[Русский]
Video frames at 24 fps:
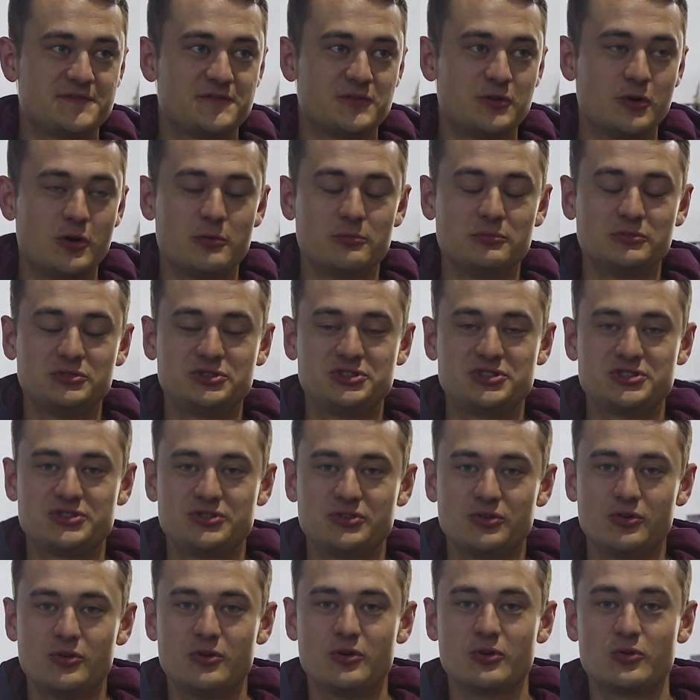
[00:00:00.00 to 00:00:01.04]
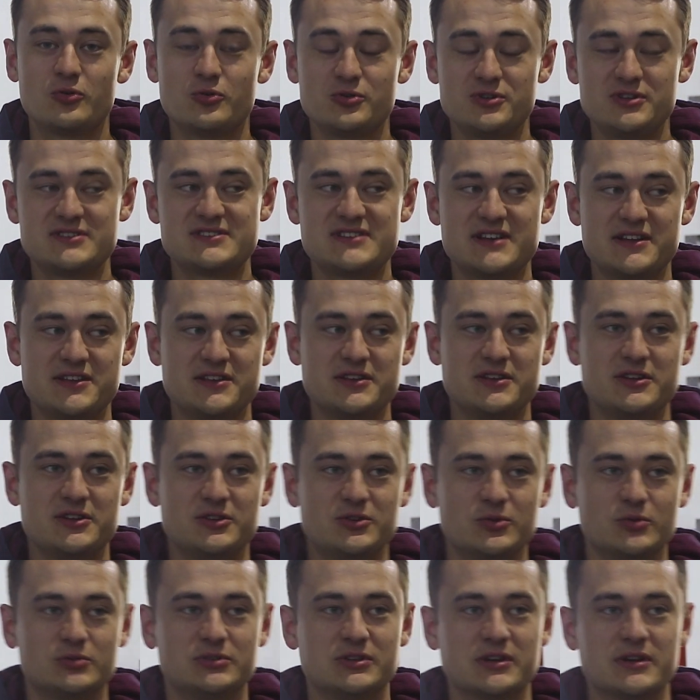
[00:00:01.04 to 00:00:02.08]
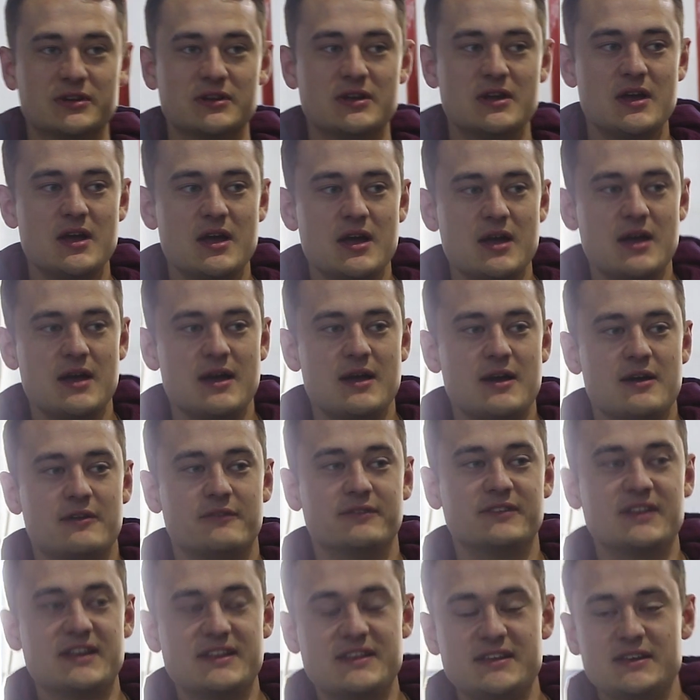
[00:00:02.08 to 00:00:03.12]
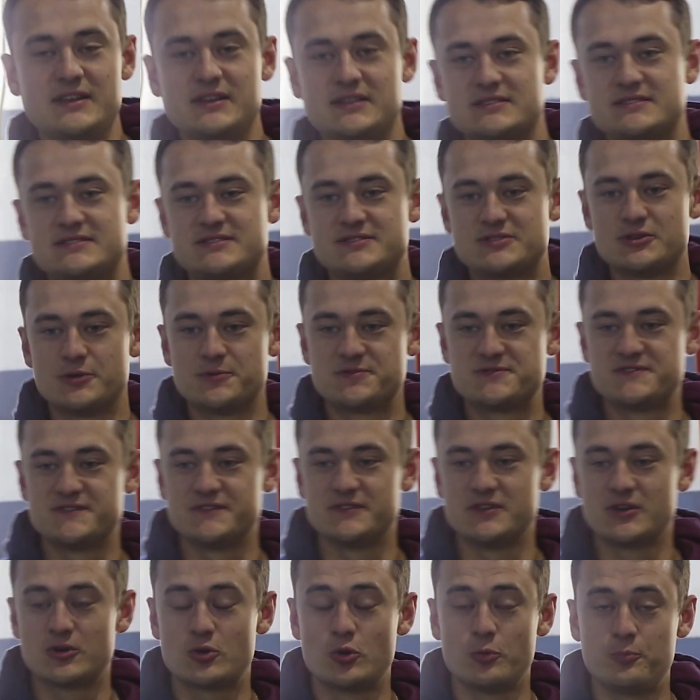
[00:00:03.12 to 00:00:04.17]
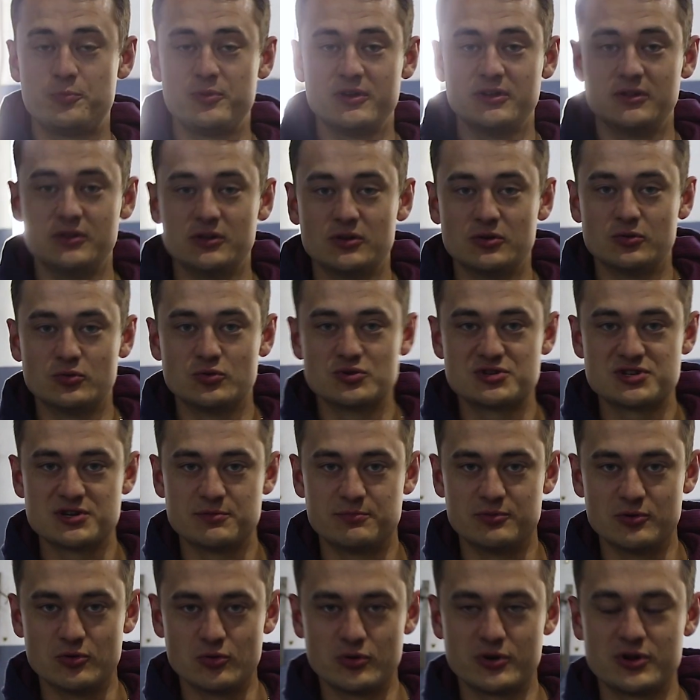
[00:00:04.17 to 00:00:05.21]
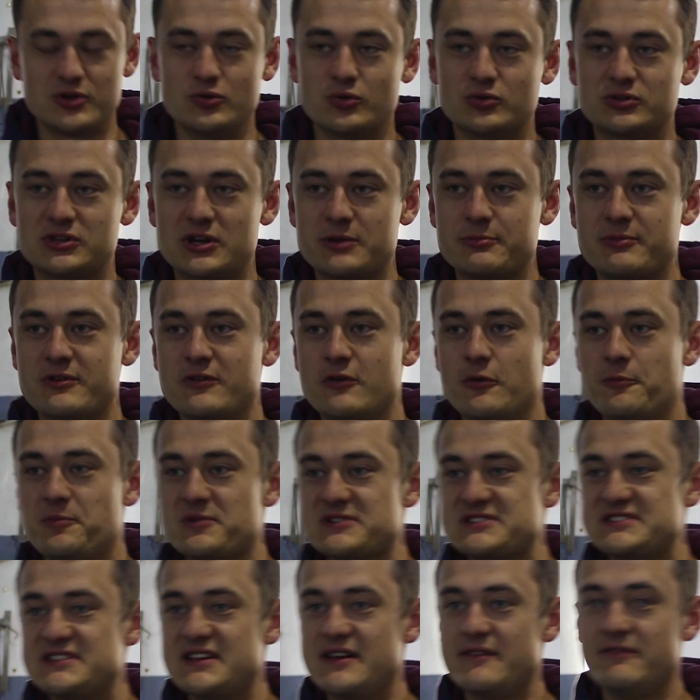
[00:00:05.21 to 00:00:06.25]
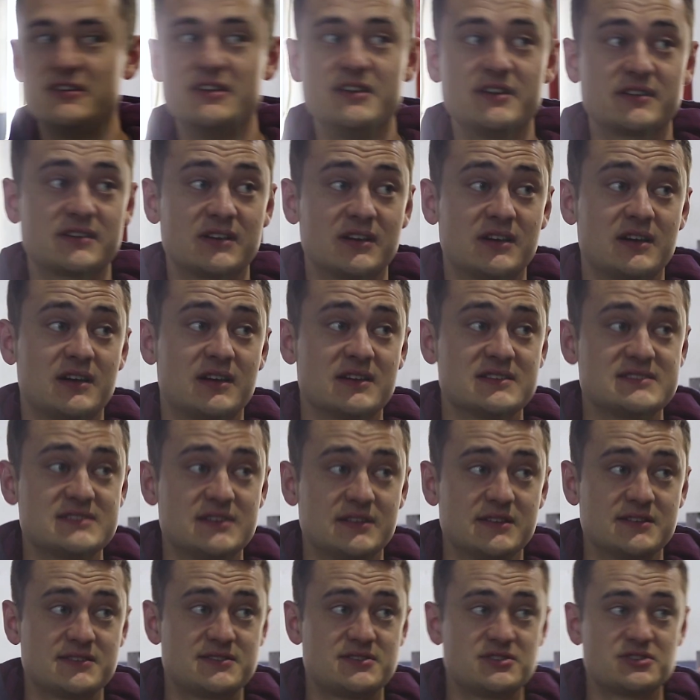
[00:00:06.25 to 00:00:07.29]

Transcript: в том, что гудит задний редуктор. Владелец, собственно, купил уже БУ редуктор, мы его поставили, и, как оказалось, к